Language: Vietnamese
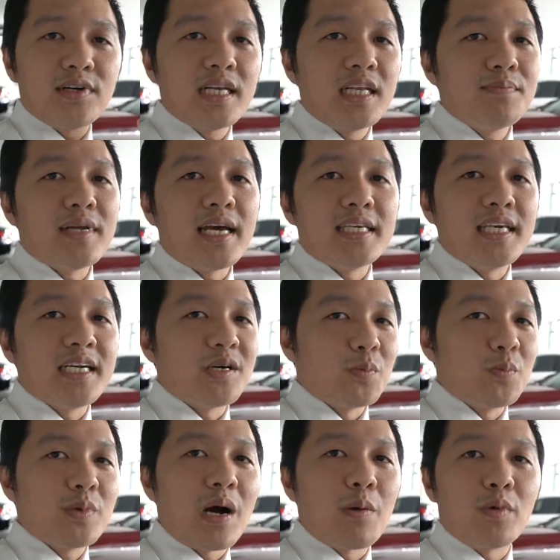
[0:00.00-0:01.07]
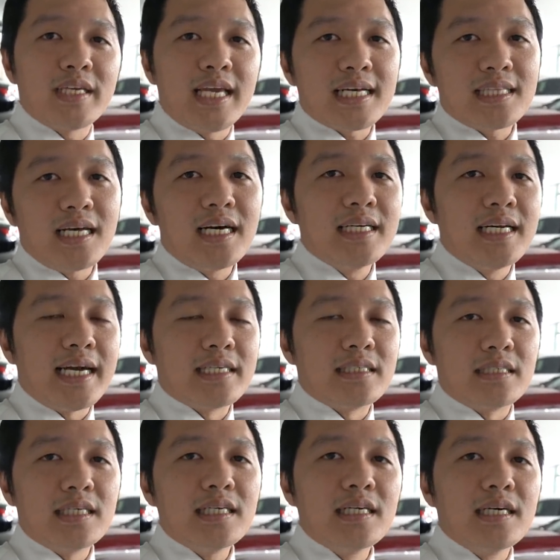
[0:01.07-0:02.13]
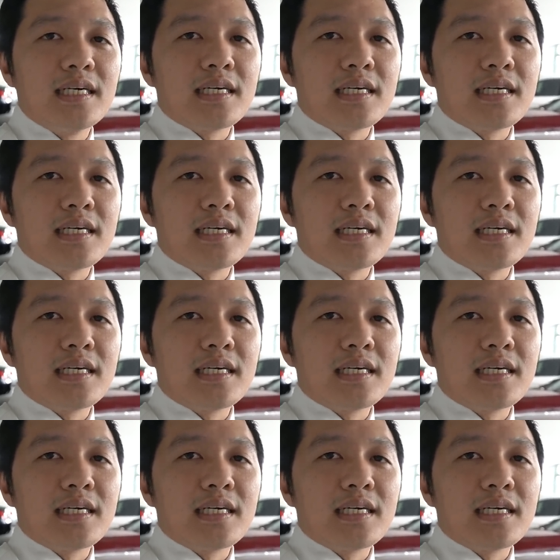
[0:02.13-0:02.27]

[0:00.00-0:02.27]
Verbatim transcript: với cái clip này Duy cũng không có nhắc tới lại nữa.